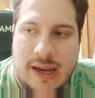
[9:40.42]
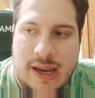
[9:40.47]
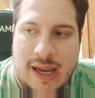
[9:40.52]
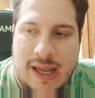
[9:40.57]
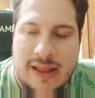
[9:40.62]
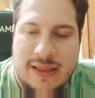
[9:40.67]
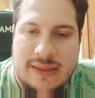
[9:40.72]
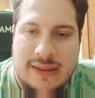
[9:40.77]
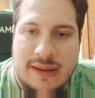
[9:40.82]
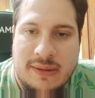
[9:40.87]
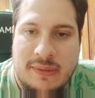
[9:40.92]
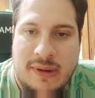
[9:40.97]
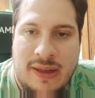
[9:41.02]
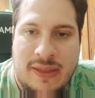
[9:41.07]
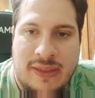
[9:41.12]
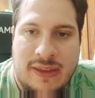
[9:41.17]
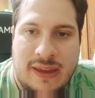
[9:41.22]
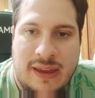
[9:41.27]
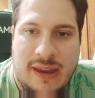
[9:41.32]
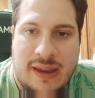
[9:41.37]
el
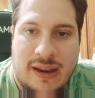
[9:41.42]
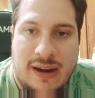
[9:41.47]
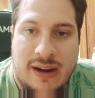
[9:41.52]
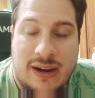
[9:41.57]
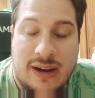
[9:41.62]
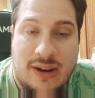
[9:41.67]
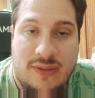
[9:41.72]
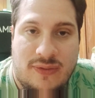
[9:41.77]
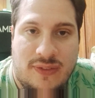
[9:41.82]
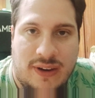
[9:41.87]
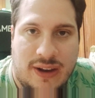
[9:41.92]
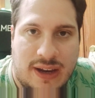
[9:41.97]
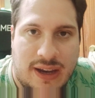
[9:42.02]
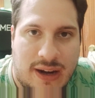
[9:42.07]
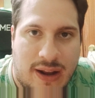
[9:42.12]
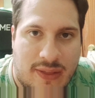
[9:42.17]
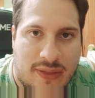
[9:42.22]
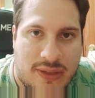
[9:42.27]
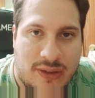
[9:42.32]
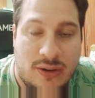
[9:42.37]
tema de
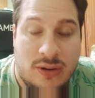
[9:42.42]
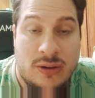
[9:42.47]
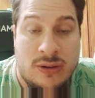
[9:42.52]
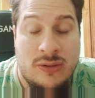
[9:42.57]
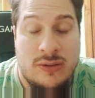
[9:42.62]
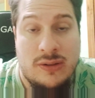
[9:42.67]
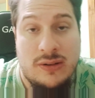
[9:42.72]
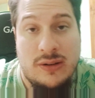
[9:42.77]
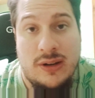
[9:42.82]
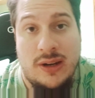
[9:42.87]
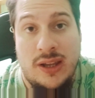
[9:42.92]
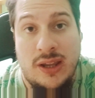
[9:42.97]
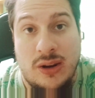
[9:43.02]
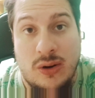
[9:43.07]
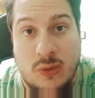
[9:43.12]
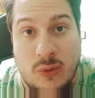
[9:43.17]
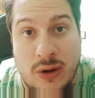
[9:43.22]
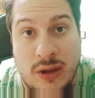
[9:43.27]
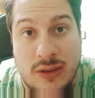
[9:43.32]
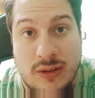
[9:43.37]
refrigeración y
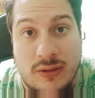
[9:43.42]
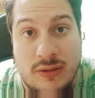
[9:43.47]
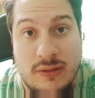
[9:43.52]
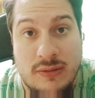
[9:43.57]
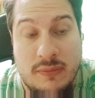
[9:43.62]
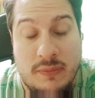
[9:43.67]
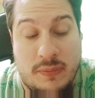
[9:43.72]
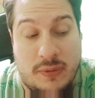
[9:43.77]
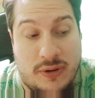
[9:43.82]
ruido.